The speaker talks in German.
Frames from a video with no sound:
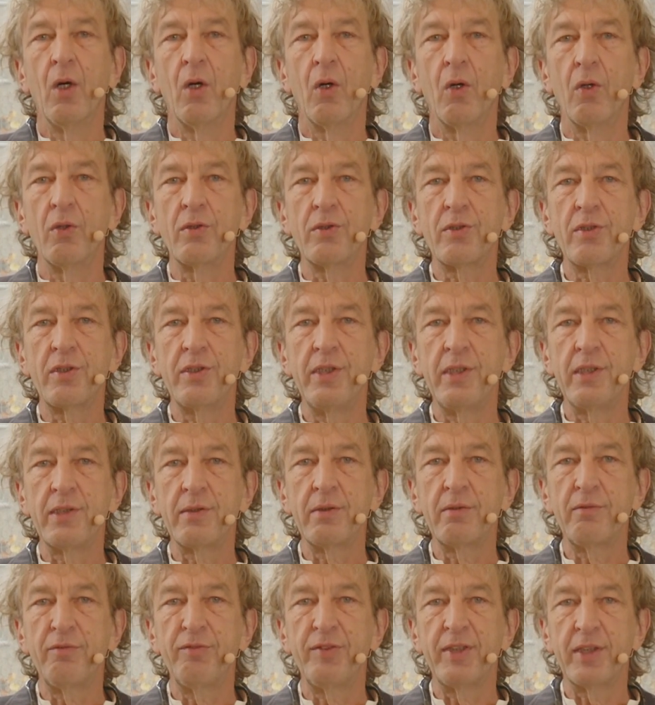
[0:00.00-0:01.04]
Und
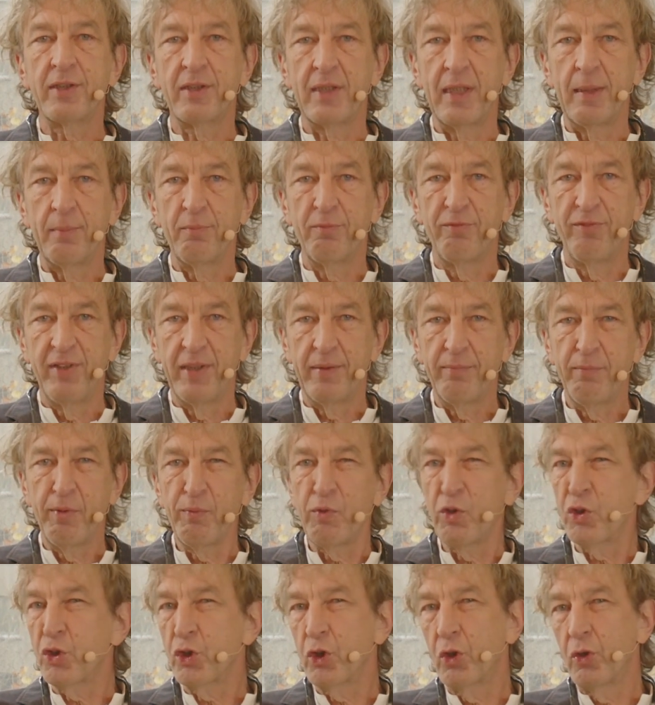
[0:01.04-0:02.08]
diesen vier Themen widmen
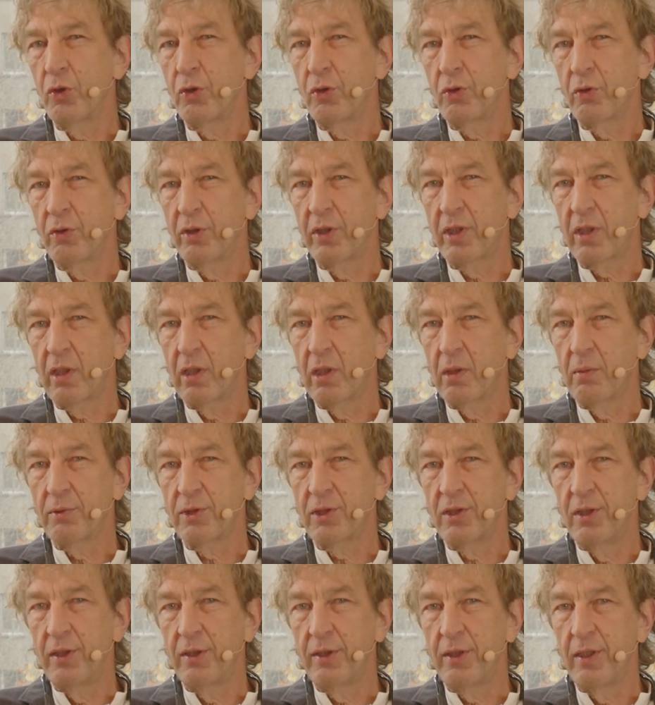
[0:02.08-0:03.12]
wir uns heute und ich glaube,
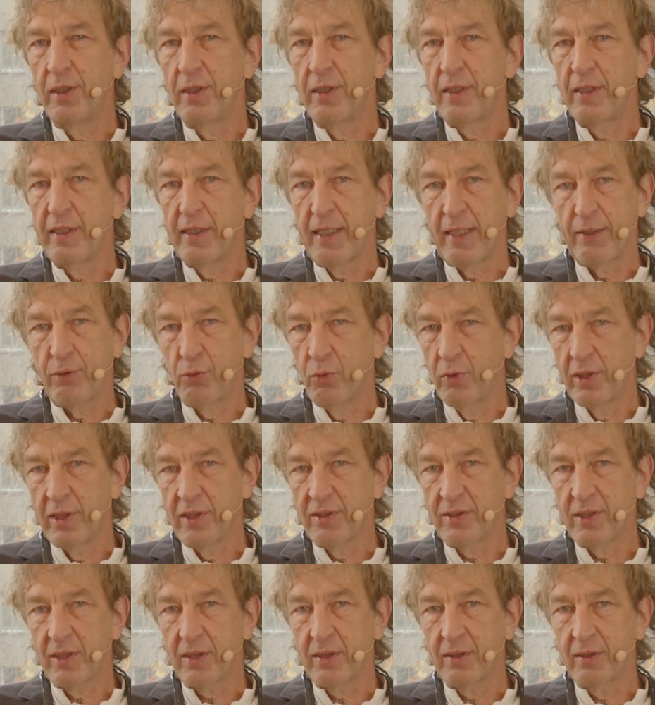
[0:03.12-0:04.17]
es liegt in der Natur der
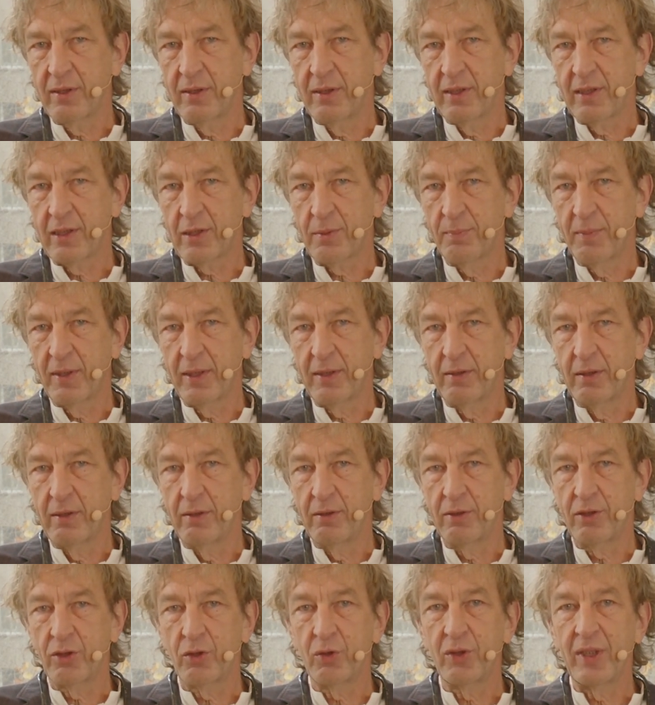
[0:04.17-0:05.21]
Sache, dass man
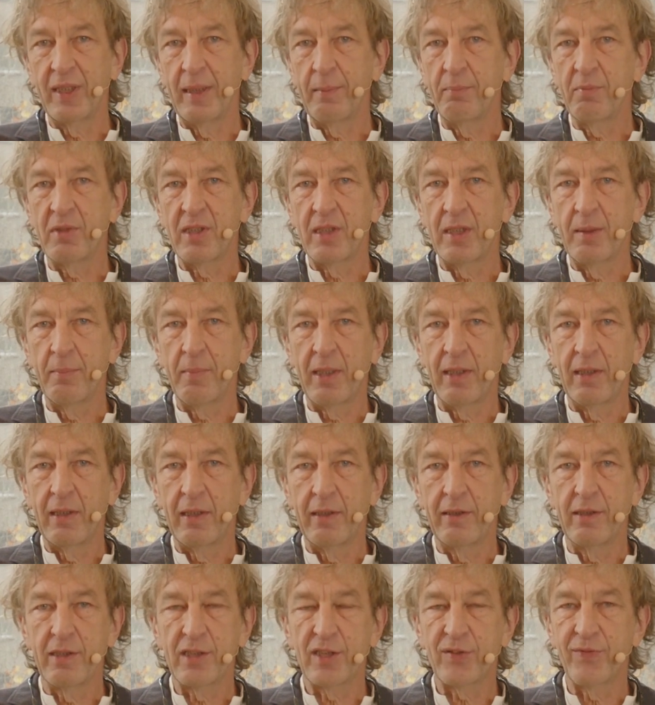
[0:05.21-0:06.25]
äh, zu jedem Thema
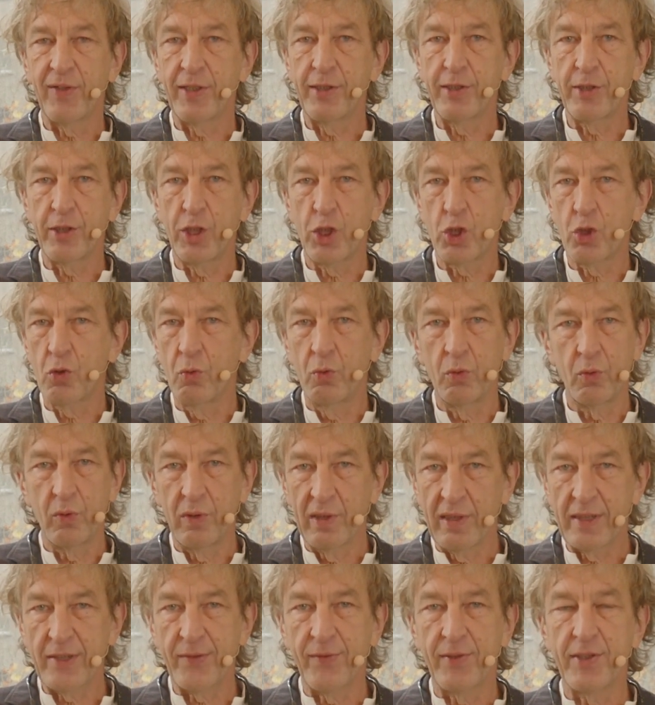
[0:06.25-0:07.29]
alleine 20 Stunden
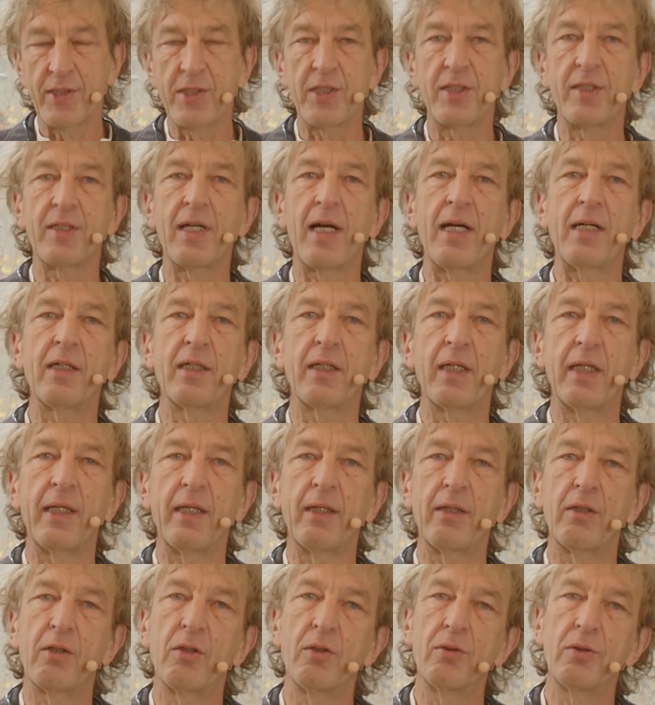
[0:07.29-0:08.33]
oder 20 Tage
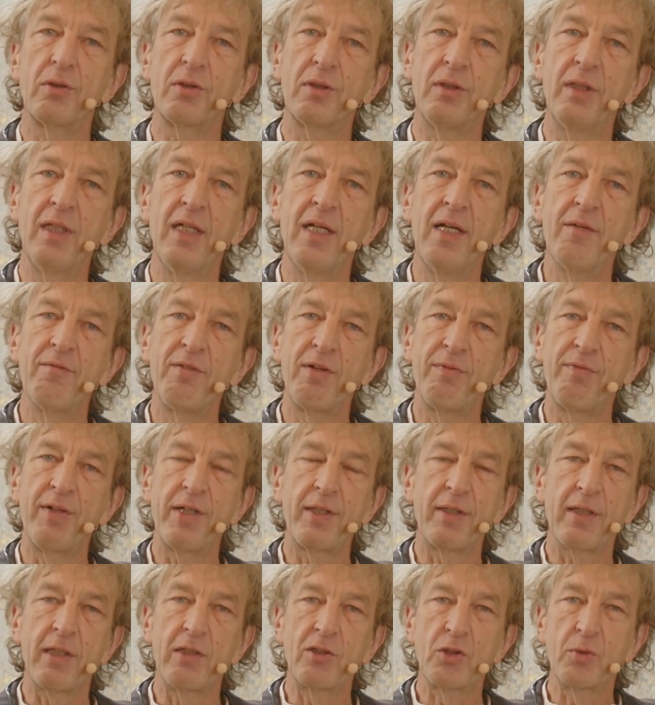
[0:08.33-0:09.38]
reden könnte. Wir
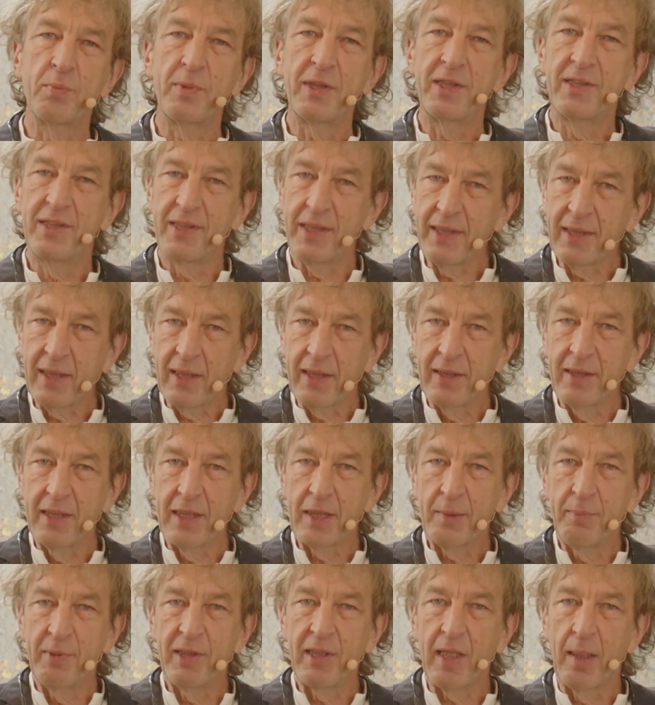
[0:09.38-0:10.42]
werden also mit Sicherheit
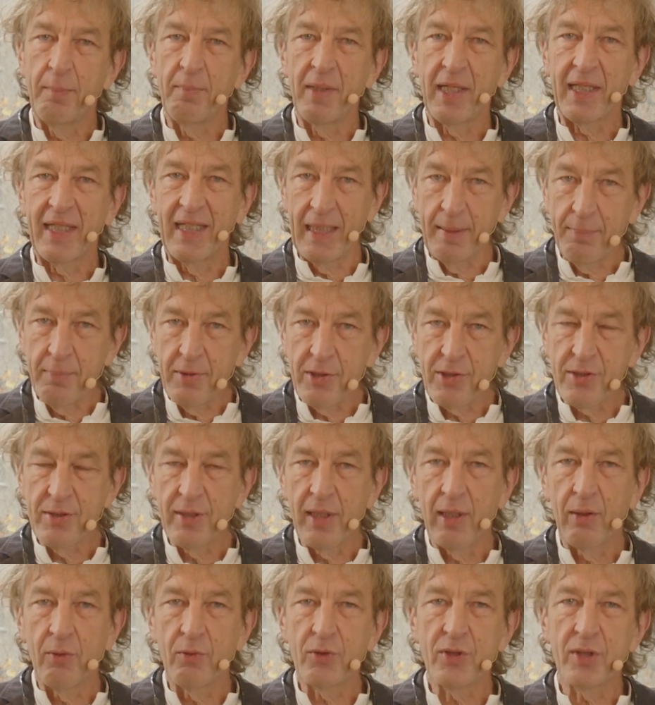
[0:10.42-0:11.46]
nicht mit einem Ergebnis
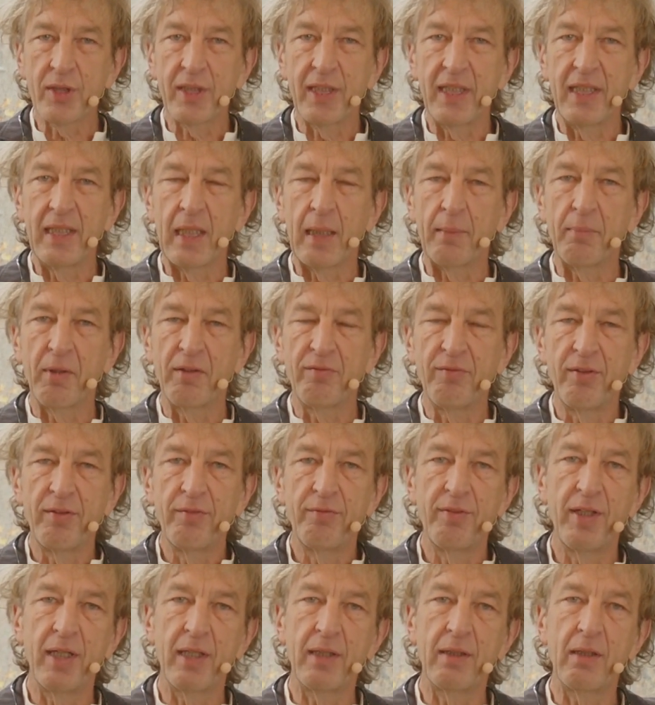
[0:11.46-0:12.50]
nach Hause gehen, aber wir
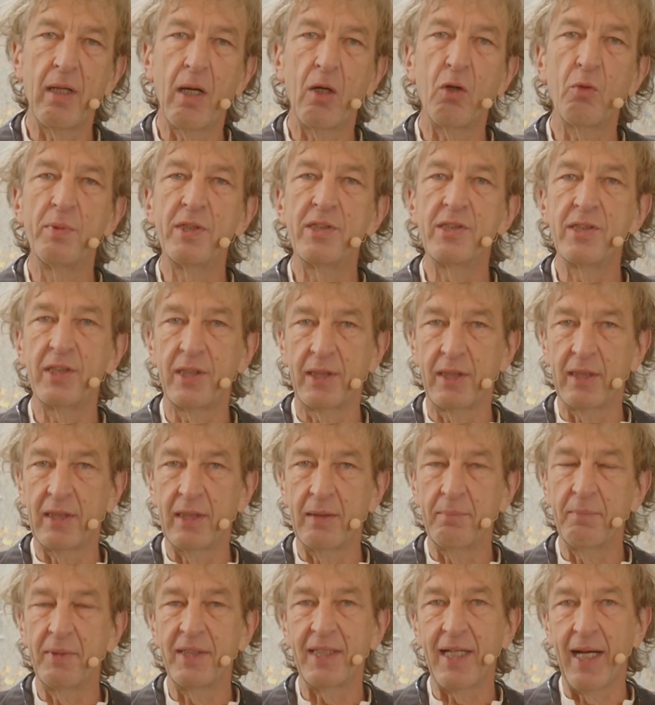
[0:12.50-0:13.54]
werden auch mit
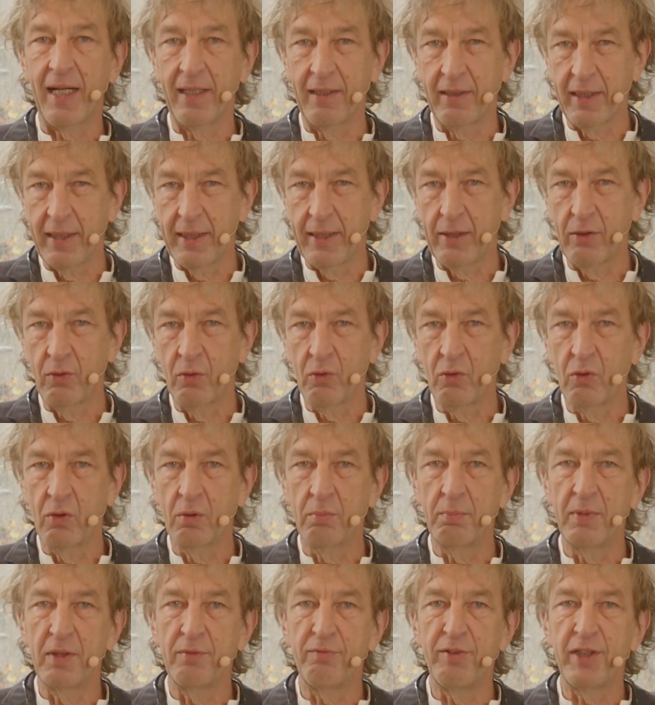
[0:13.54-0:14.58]
Sicherheit mit Anregungen
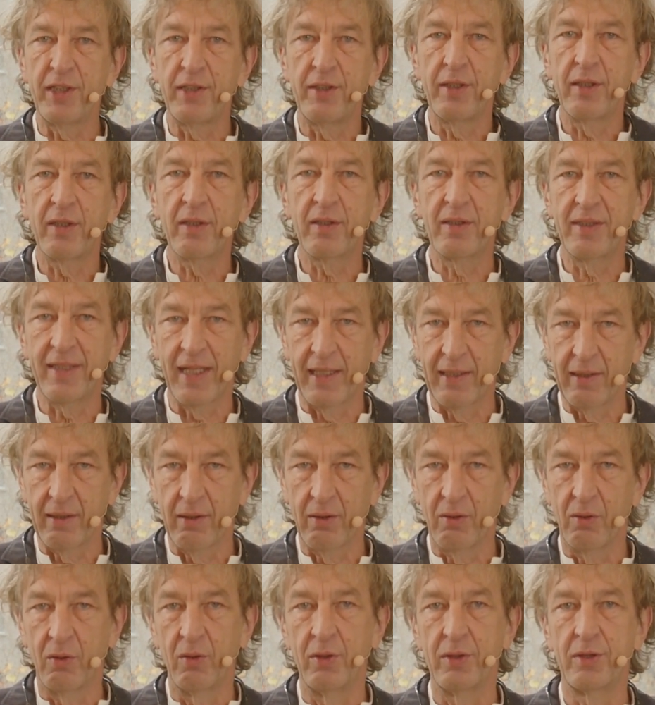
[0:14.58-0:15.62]
und mit wichtigen
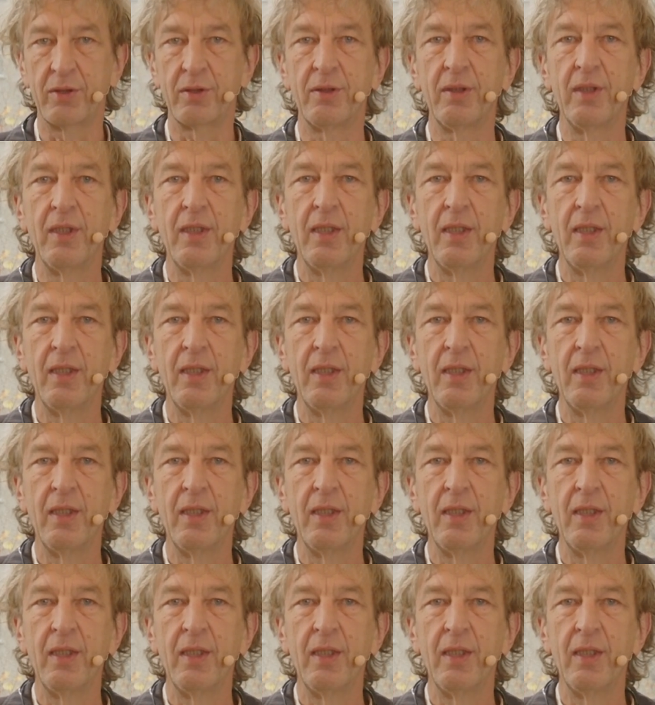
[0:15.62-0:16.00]
Gedanken heute